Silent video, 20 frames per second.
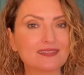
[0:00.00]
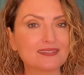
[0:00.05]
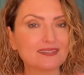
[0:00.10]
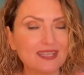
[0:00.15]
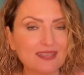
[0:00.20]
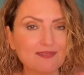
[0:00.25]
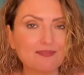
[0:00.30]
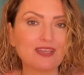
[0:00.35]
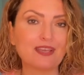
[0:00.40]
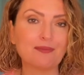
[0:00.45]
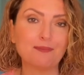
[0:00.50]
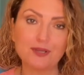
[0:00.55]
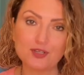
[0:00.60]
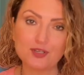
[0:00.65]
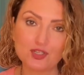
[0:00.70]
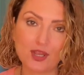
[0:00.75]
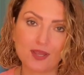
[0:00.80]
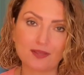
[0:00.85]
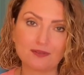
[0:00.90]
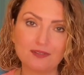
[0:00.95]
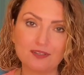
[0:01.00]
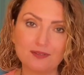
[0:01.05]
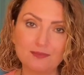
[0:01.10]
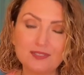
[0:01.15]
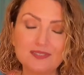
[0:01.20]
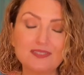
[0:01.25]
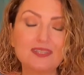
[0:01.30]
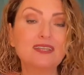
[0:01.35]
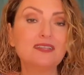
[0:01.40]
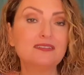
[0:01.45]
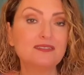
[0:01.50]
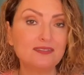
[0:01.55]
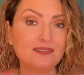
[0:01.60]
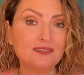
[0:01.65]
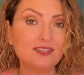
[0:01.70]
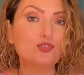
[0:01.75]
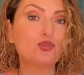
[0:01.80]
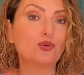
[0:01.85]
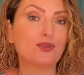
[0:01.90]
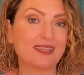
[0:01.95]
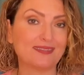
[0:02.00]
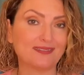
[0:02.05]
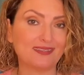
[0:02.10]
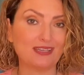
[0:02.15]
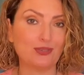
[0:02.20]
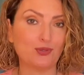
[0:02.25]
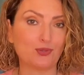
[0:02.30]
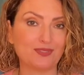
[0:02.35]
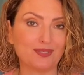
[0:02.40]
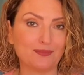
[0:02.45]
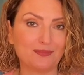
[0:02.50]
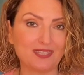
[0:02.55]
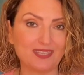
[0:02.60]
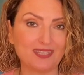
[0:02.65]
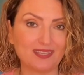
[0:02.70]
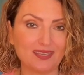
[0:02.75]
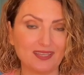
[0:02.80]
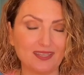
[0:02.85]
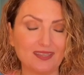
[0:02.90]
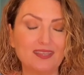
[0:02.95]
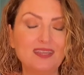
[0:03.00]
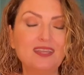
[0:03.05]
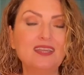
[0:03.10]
sevgili başaklarımız sizi çok etkiliyor tabii ki.